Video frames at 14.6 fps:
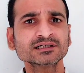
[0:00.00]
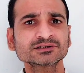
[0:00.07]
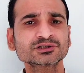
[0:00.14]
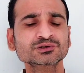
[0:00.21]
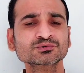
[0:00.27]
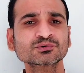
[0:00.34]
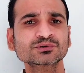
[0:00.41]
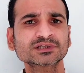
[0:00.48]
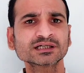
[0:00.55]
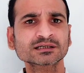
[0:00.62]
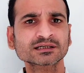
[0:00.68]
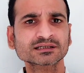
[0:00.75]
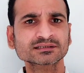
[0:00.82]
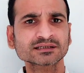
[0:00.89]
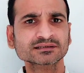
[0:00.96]
जिसको
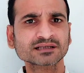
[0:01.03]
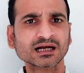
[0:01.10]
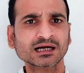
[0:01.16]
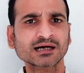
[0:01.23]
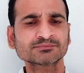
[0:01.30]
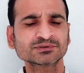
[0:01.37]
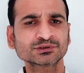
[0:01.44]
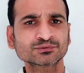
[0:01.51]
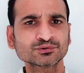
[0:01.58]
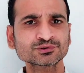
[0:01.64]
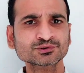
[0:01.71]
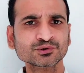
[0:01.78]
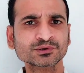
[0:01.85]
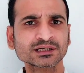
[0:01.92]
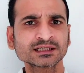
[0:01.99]
देखकर जनता काफ़ी
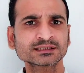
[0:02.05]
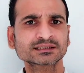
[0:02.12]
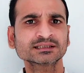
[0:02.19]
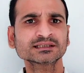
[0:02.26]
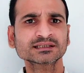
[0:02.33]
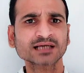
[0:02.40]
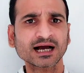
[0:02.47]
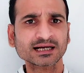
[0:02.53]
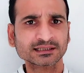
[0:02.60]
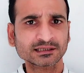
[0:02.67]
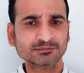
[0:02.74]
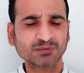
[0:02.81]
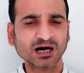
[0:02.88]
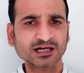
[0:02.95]
खुश हो रही थी कि आखिर